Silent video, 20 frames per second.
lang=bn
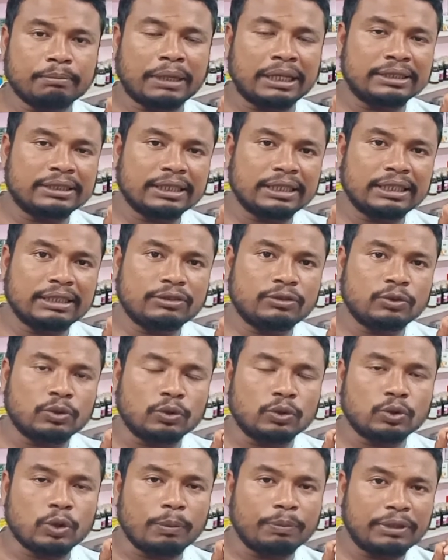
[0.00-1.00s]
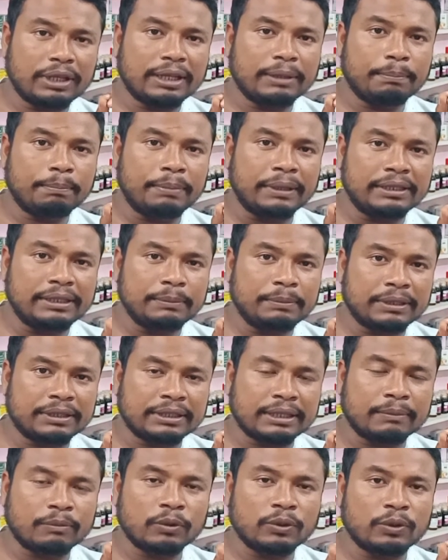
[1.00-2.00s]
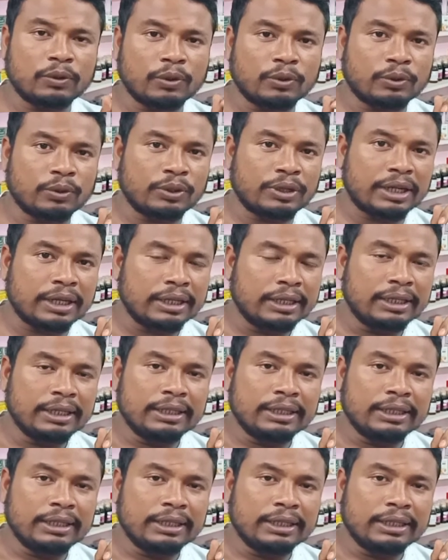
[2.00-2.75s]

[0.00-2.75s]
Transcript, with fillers: বাচ্চাদের জন্য সব থেকে বেশি প্রেসক্রাইব করে ডক্টরেরা